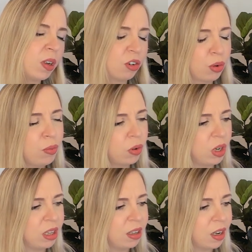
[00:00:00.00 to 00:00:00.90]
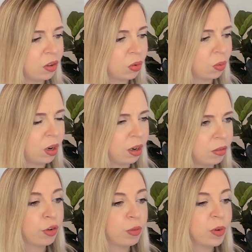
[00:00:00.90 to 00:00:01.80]
Ah, je trouve que les détails sont là.
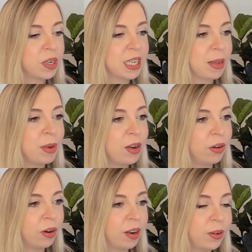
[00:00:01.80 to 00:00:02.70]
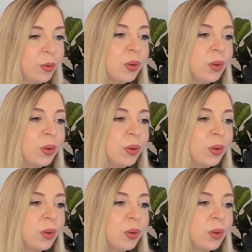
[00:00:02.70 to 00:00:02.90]
Franchement, ils s'améliorent. Hein.